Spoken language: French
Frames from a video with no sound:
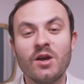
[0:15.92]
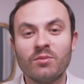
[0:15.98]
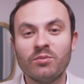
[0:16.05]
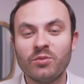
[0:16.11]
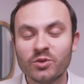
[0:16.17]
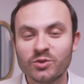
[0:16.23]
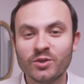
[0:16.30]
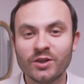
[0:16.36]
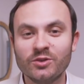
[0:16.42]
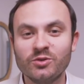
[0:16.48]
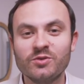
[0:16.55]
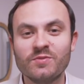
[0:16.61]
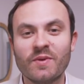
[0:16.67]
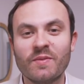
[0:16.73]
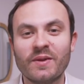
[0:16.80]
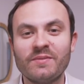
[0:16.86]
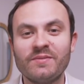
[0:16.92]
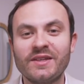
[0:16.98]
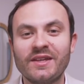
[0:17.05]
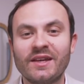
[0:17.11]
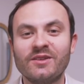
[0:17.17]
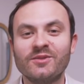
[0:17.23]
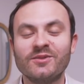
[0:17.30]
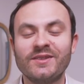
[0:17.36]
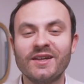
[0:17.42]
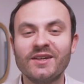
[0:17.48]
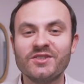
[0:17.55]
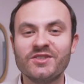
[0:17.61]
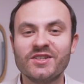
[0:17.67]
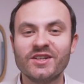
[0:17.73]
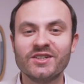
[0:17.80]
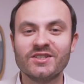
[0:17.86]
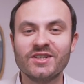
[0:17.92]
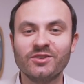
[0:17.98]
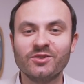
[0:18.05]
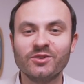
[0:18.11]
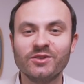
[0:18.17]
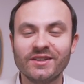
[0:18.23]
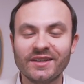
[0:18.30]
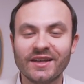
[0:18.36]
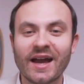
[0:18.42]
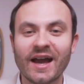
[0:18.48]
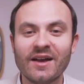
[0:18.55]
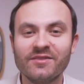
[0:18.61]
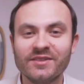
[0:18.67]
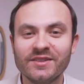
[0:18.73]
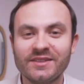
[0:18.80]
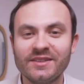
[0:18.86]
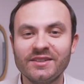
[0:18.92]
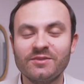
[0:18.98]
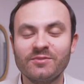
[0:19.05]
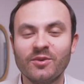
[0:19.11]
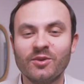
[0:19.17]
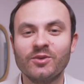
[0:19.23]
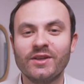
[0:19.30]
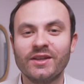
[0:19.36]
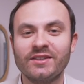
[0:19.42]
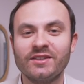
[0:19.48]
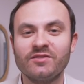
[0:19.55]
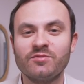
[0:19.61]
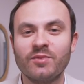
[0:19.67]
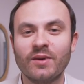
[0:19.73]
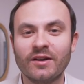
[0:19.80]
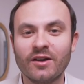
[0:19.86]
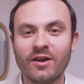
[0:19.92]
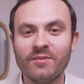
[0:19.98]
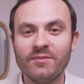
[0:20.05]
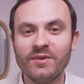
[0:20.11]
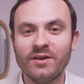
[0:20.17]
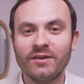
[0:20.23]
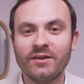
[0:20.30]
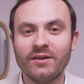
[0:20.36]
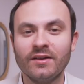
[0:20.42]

Bonjour à tous, je m'appelle Michael Zonta, je dirige la société investissementlocatif.com.